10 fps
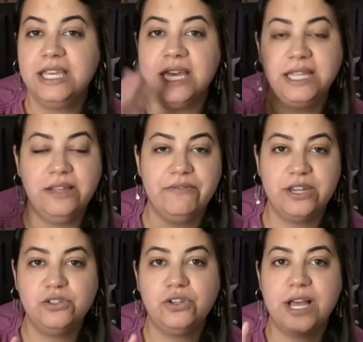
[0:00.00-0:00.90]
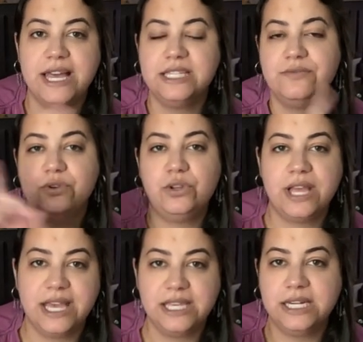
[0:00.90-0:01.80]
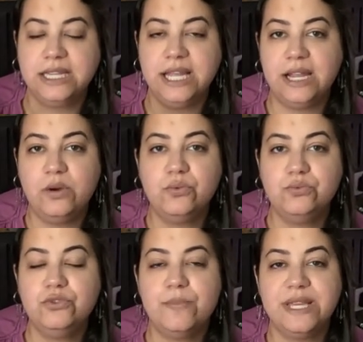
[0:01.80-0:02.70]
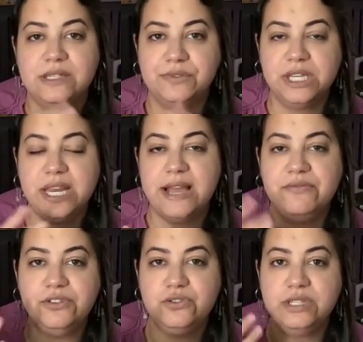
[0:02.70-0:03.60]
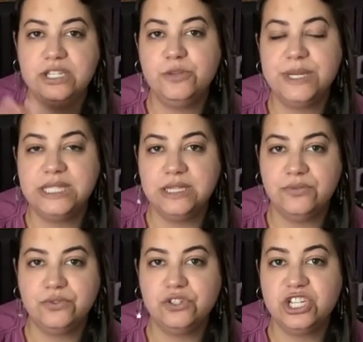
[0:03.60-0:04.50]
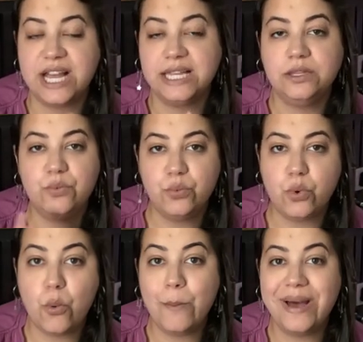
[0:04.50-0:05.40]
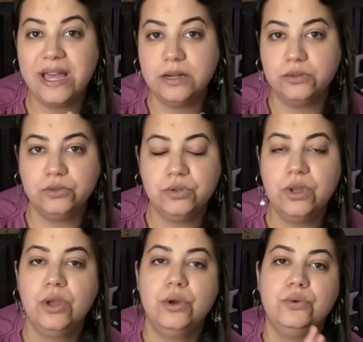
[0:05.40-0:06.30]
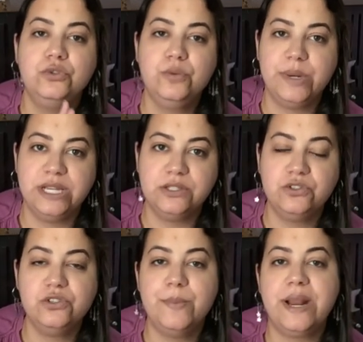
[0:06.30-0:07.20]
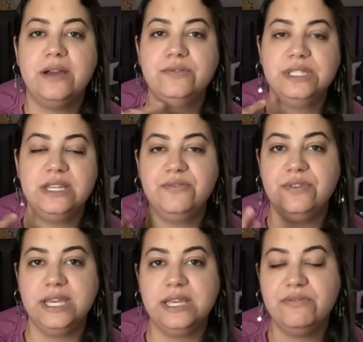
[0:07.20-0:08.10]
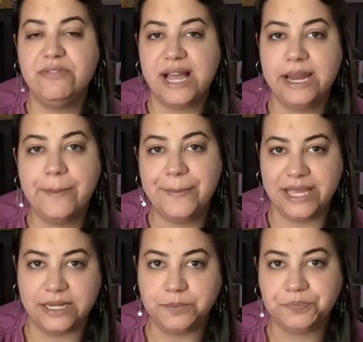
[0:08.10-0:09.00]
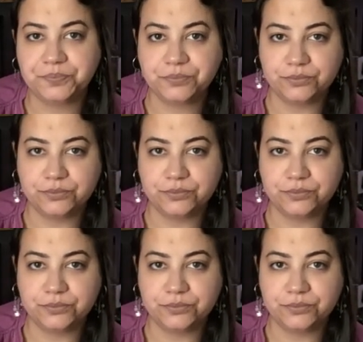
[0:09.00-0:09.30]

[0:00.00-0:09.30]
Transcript: E aí tem vários locais, eu vou colocar aqui na tela alguns, mas eu vou criar vídeos específicos de cada um comparando os preços para você ver que vale a pena.